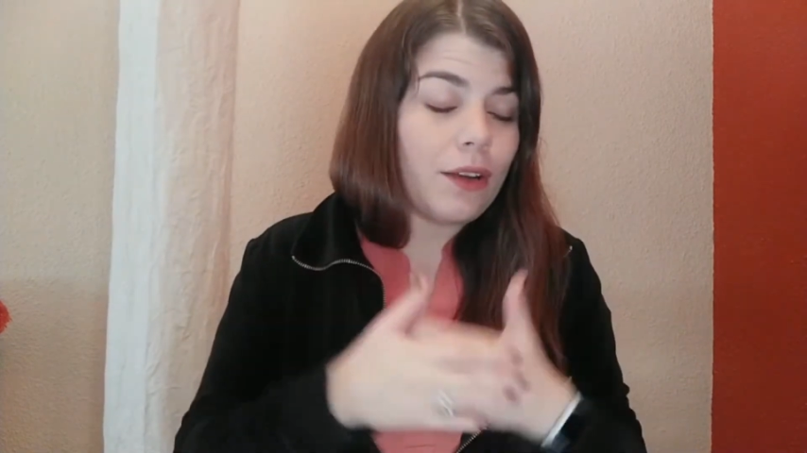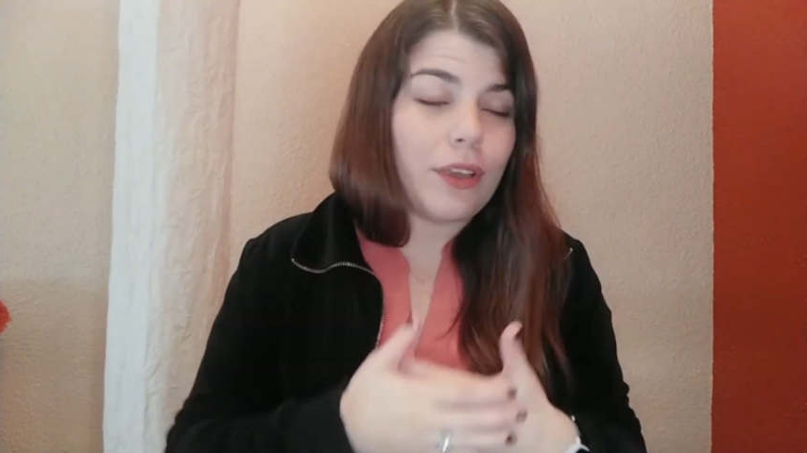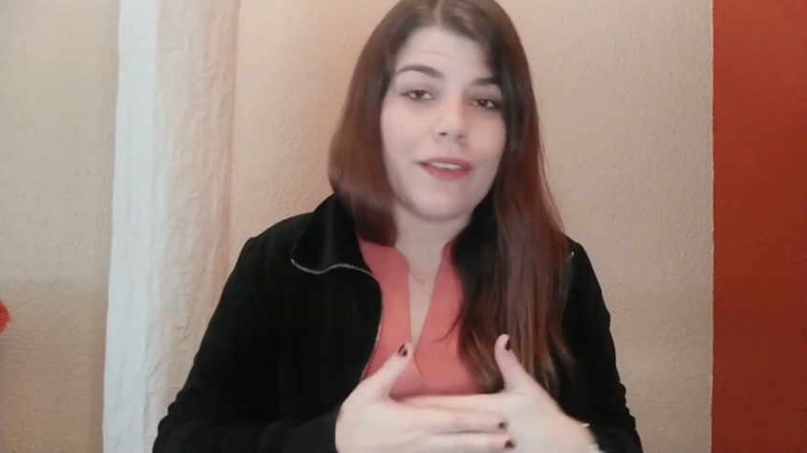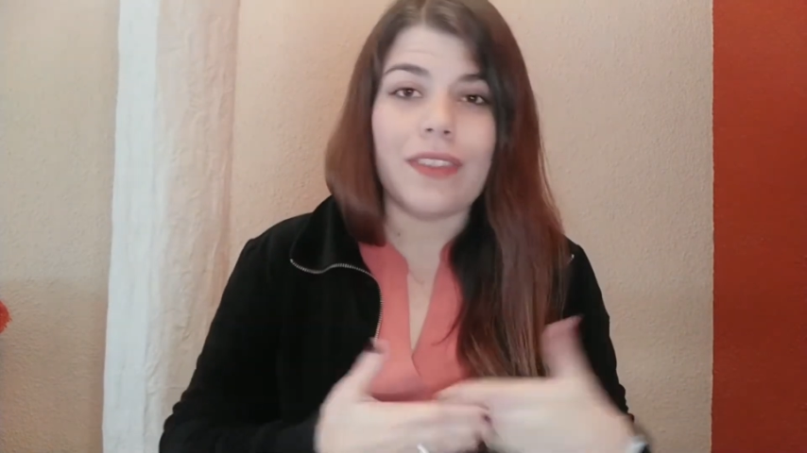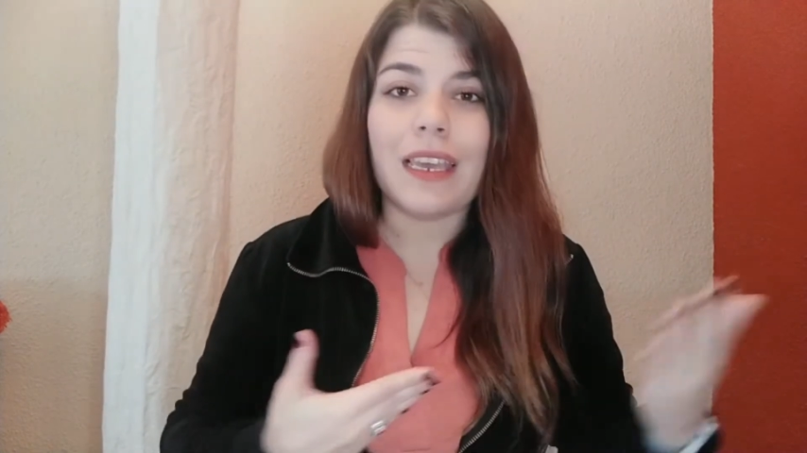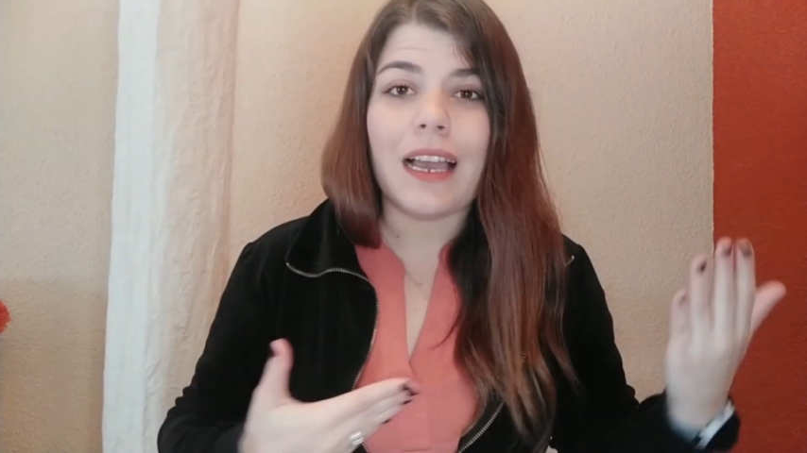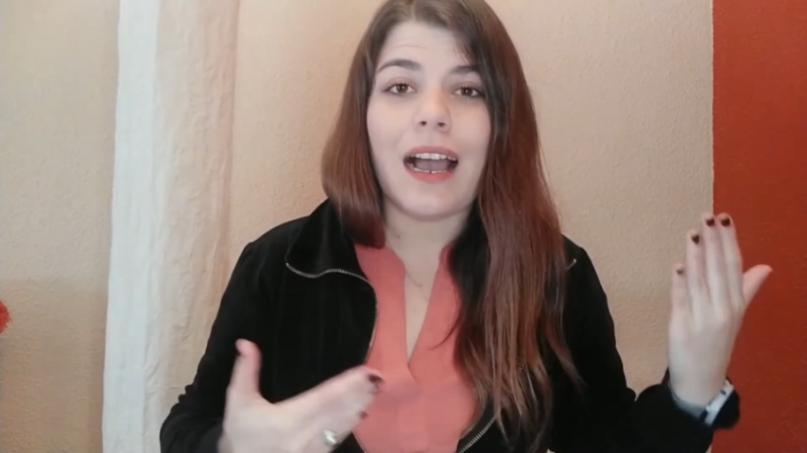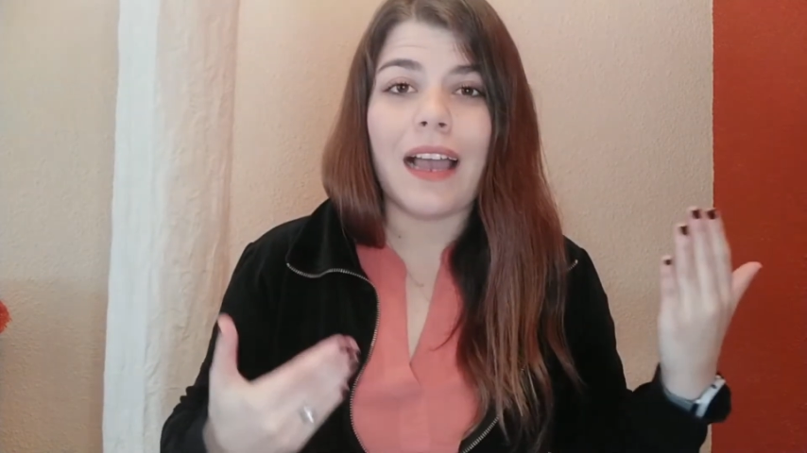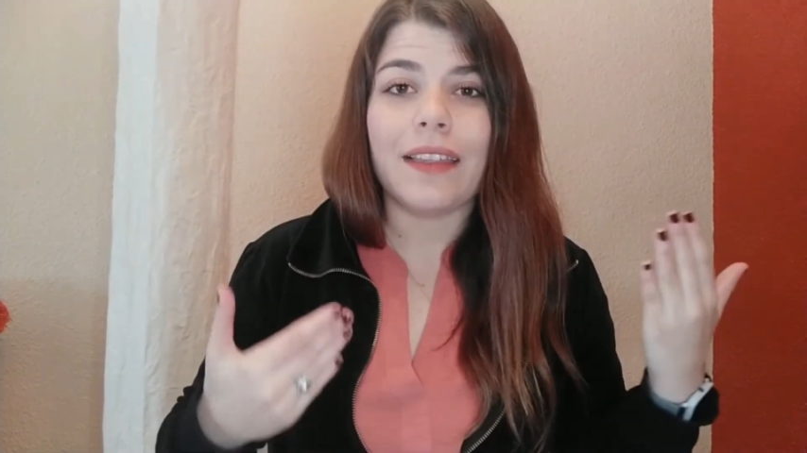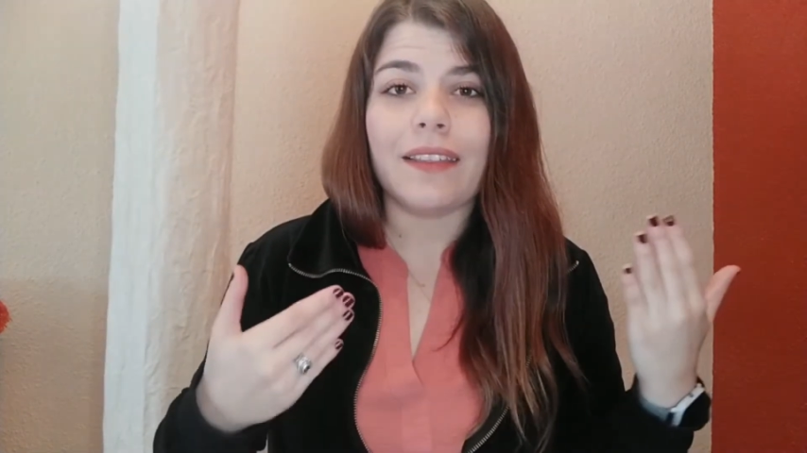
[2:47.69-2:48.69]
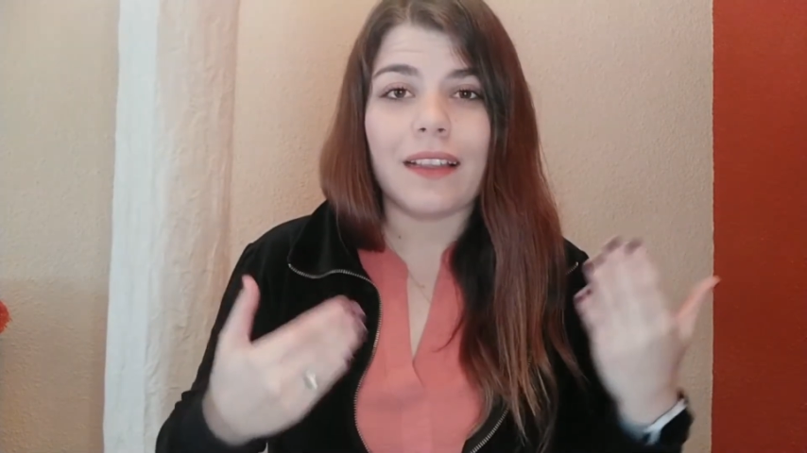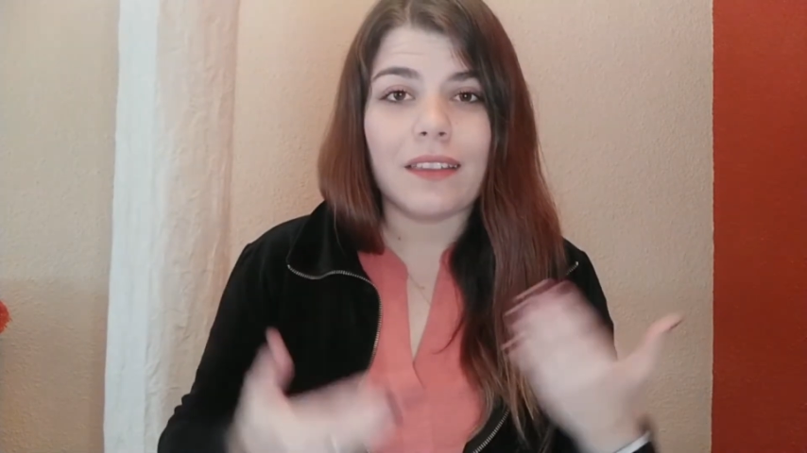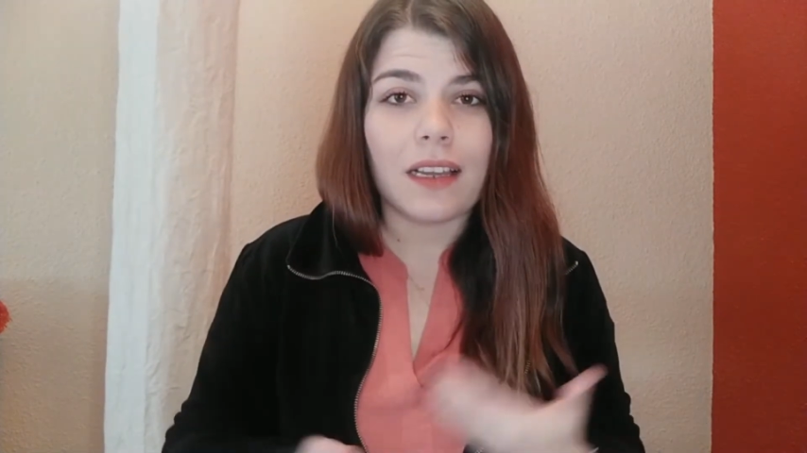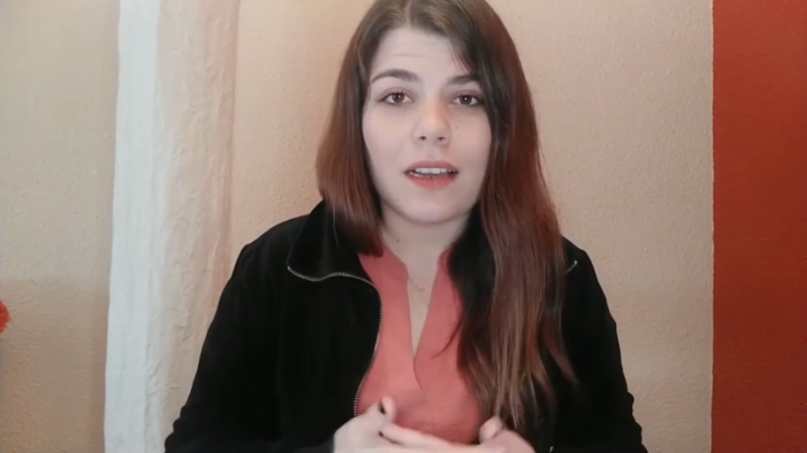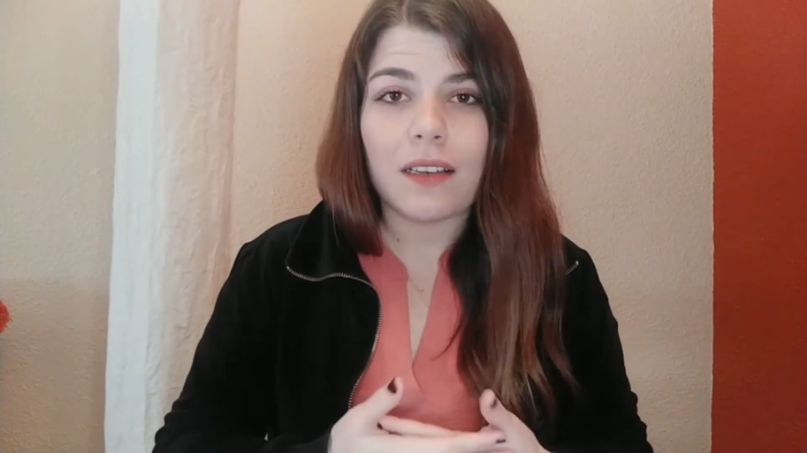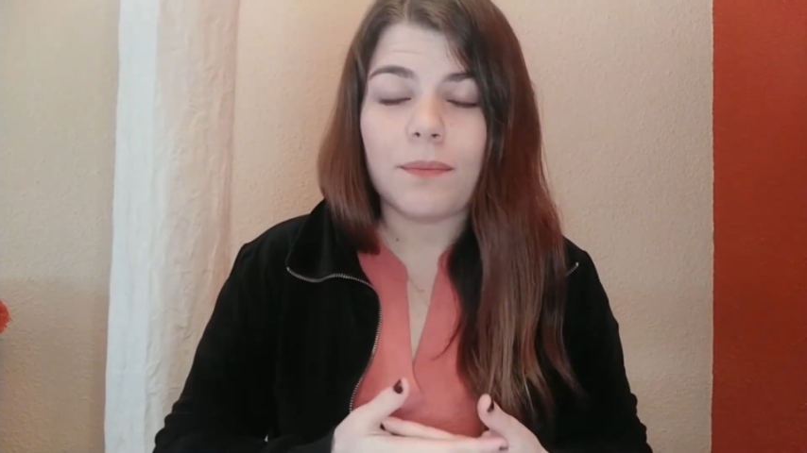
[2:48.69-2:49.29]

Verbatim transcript: hoy en día hay tantas